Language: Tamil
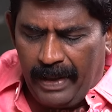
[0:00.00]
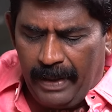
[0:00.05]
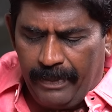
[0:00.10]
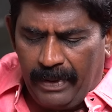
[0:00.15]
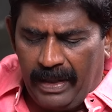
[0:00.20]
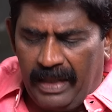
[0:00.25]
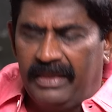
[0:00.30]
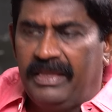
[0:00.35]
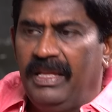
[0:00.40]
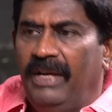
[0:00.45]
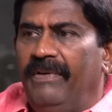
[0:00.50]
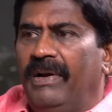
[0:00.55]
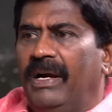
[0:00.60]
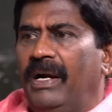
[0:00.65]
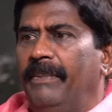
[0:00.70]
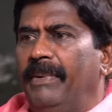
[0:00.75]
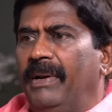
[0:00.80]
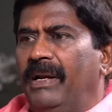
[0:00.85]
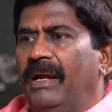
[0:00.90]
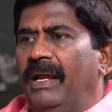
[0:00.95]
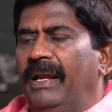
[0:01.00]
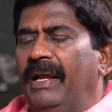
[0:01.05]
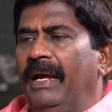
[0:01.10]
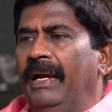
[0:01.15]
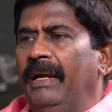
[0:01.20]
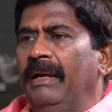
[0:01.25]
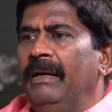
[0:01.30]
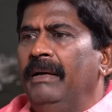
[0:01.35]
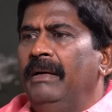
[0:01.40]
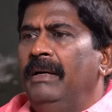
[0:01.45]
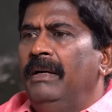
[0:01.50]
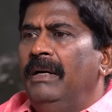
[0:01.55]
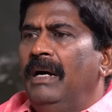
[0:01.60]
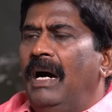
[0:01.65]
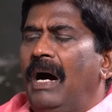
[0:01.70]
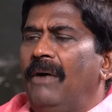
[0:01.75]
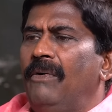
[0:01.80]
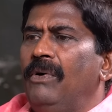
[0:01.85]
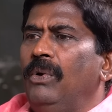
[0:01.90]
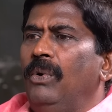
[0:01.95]
பண்ணப்பட்ட திருவங்கடப்பிற்காக
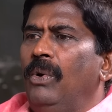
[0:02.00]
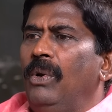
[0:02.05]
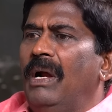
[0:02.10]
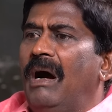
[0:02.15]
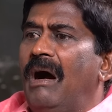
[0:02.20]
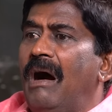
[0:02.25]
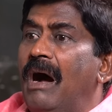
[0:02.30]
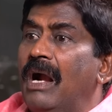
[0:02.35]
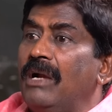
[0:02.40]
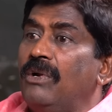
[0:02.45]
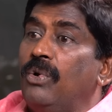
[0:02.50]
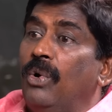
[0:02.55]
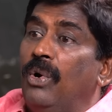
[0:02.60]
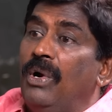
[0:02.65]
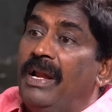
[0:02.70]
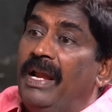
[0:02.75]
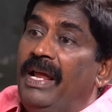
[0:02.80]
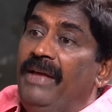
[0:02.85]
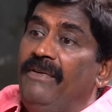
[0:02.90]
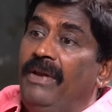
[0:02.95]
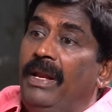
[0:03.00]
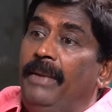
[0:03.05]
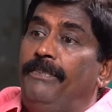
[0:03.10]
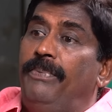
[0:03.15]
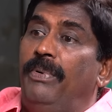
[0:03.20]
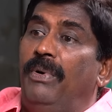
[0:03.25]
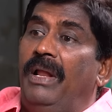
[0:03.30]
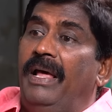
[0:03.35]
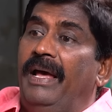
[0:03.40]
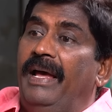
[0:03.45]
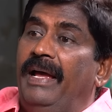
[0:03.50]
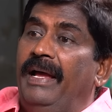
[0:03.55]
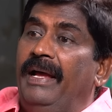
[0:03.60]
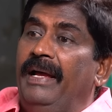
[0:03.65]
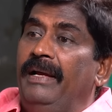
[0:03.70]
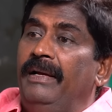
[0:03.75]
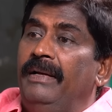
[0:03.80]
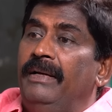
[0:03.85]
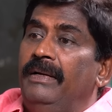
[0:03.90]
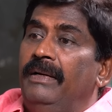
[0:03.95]
இருக்காங்க அவர் ஒரு ஆட்டோ டிரைவரை போல
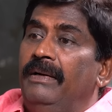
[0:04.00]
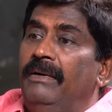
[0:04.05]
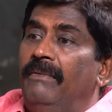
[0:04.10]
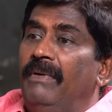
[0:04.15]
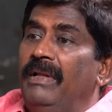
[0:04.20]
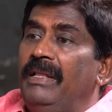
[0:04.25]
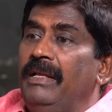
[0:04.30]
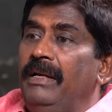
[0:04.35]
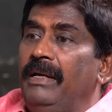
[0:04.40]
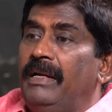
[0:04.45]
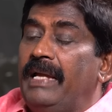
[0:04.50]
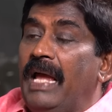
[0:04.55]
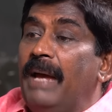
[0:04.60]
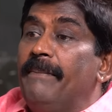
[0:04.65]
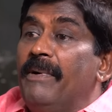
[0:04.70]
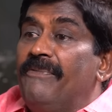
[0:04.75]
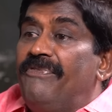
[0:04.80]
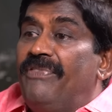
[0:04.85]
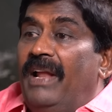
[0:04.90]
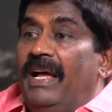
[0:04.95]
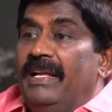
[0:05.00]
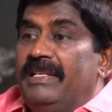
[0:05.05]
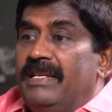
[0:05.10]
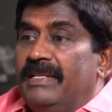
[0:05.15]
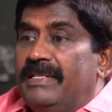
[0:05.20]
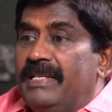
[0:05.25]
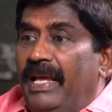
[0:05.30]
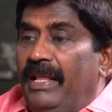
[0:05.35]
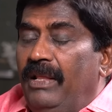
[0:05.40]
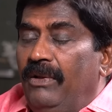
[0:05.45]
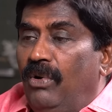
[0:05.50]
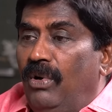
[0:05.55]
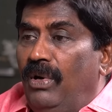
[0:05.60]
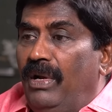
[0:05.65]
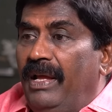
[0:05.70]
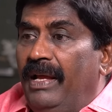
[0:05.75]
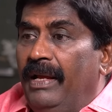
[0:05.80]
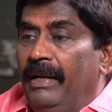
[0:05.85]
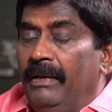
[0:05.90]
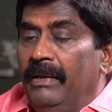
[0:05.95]
வந்து கேமஃப்ளாஜ் செய்து
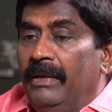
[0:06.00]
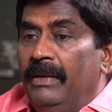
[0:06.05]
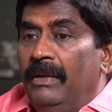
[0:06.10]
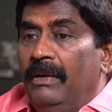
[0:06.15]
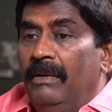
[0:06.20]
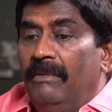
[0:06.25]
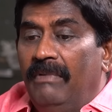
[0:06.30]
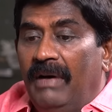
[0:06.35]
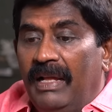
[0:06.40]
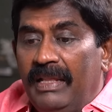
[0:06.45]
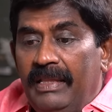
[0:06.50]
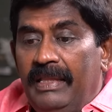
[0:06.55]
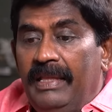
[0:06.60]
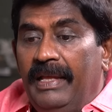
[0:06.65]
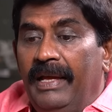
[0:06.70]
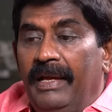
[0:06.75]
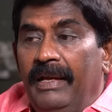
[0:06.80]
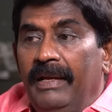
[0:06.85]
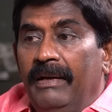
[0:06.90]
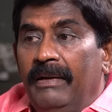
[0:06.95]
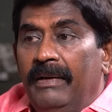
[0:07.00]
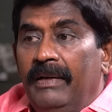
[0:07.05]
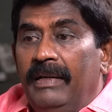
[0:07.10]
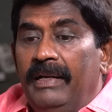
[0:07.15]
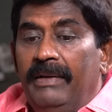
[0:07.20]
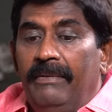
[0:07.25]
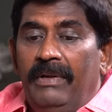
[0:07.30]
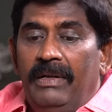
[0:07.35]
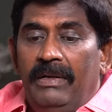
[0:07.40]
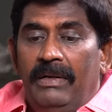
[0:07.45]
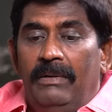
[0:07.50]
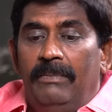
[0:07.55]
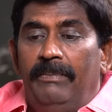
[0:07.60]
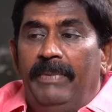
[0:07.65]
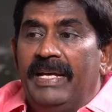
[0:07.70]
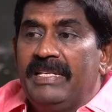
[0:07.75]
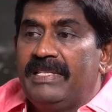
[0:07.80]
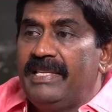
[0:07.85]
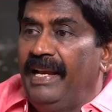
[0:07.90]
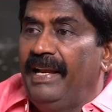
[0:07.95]
கொண்டு வந்து
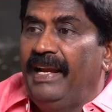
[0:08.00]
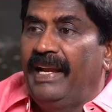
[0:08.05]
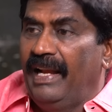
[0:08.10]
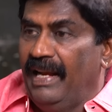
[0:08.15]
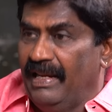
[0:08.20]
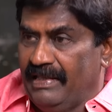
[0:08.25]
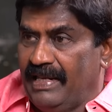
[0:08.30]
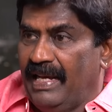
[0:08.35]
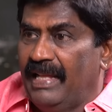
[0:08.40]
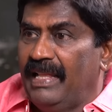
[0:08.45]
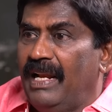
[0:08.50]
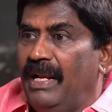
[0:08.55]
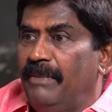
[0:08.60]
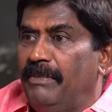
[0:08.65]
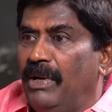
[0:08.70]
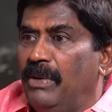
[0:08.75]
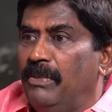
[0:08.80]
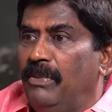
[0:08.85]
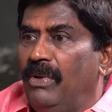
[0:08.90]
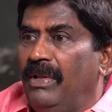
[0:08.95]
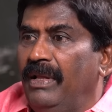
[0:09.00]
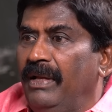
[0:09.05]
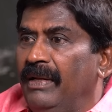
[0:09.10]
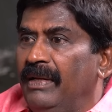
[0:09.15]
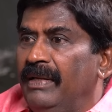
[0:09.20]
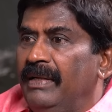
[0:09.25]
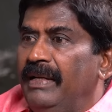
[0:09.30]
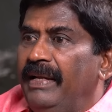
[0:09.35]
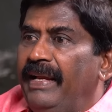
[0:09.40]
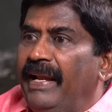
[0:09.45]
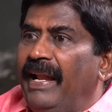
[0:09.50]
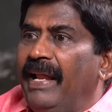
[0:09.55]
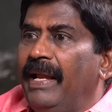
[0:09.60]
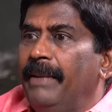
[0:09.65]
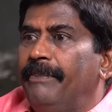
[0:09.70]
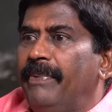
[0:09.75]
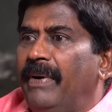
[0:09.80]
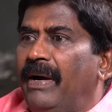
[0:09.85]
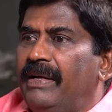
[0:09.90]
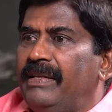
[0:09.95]
மேஸ்திரிகிட்டலாம் சாதாரண பார்க்கும்போது
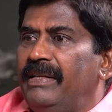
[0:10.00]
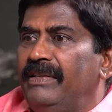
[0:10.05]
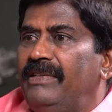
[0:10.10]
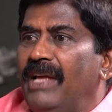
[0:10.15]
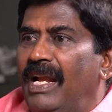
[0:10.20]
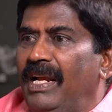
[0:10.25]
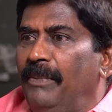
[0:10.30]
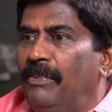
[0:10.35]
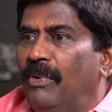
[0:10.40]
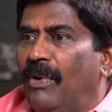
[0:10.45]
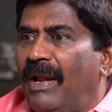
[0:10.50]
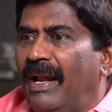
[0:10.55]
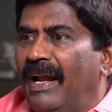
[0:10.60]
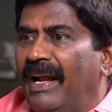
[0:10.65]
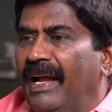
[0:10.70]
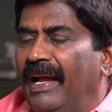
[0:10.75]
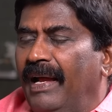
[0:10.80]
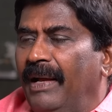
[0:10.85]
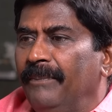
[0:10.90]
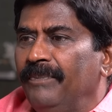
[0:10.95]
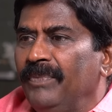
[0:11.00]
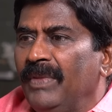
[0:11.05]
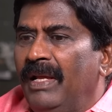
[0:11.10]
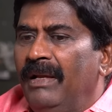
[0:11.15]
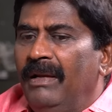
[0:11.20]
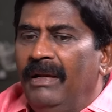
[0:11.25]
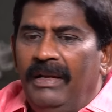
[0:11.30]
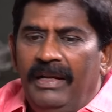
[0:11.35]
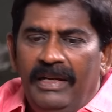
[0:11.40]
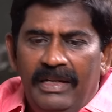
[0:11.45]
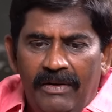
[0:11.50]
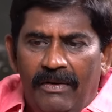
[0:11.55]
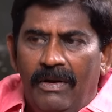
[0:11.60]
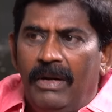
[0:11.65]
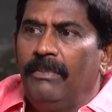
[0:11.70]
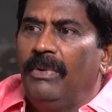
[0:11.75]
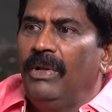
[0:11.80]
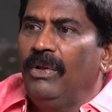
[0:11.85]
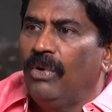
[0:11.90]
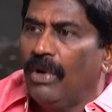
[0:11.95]
என்னைக்கு பார்க்க ஜல்லி போடுறாங்க இங்கே
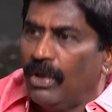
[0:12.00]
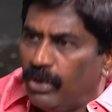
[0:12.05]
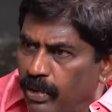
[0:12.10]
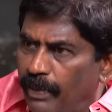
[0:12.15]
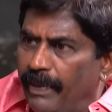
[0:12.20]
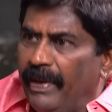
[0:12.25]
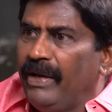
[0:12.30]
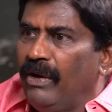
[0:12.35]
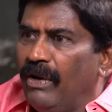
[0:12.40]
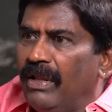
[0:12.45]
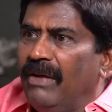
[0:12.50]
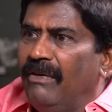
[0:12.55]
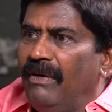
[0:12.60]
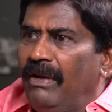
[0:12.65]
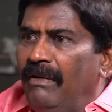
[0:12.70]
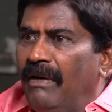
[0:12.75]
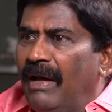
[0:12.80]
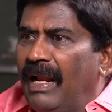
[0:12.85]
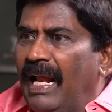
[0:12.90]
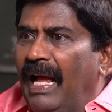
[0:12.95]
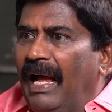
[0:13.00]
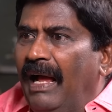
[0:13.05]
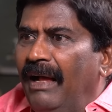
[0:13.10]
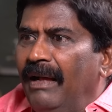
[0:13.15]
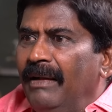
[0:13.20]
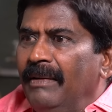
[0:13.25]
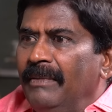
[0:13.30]
வரும்போது கூட துப்பாக்கியோடு தான் வருவாரா